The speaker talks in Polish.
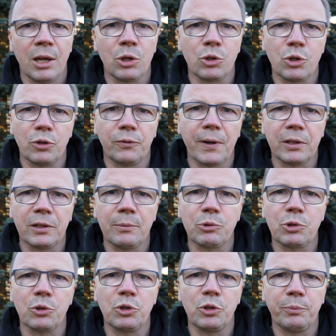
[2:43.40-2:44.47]
że światem
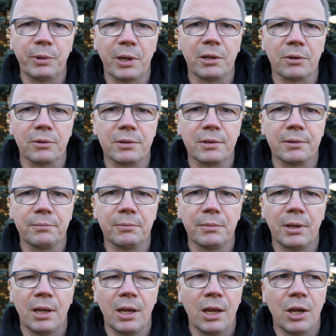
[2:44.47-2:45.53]
rządzi pieniądz,
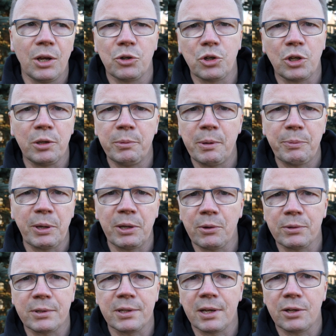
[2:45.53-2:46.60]
że niby
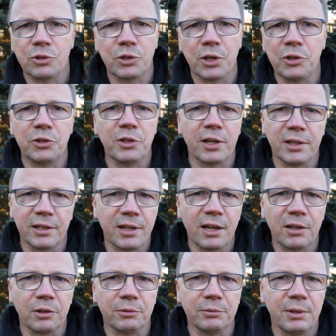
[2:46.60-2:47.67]
pieniądze szczęścia nie
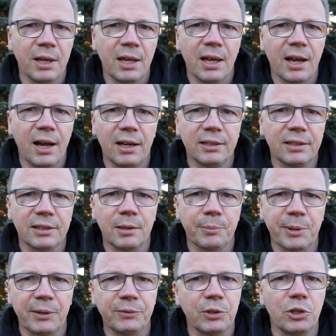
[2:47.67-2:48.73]
dają, ale tak
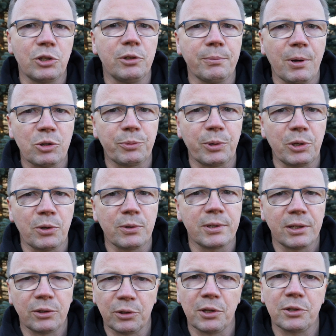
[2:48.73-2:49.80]
naprawdę, jeśli masz
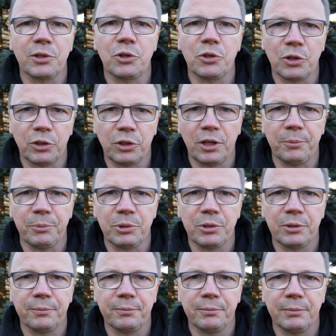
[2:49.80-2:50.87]
pieniądze, to jesteś
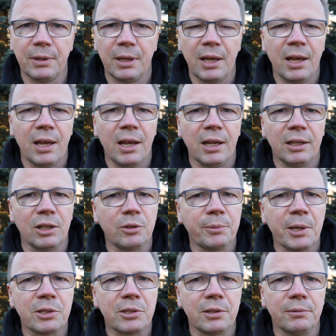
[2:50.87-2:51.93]
kimś.
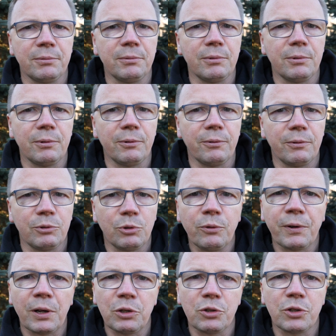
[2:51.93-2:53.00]
Natomiast duch
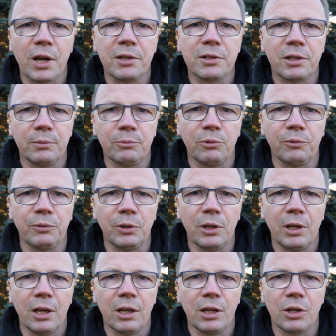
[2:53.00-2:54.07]
franciszkański mówi,
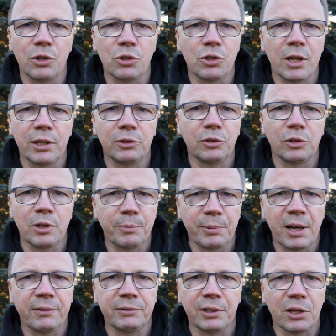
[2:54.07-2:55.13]
że to
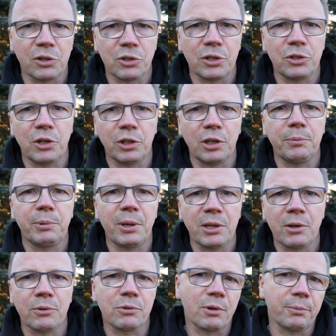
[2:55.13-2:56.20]
nieprawda, że dzięki
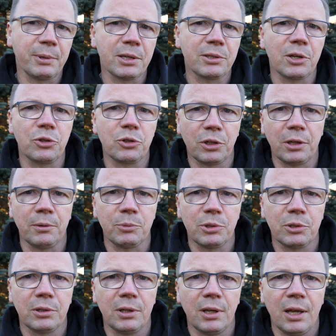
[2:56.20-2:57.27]
pieniądzom jesteś
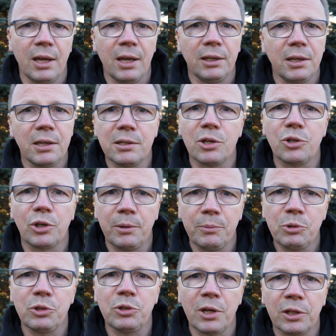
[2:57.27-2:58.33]
kimś. Jesteś
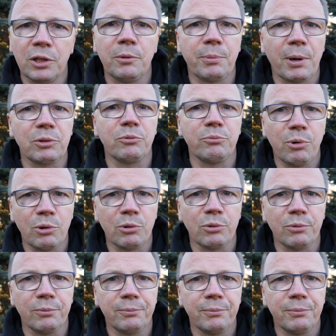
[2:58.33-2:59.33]
kimś dzięki Panu Bogu.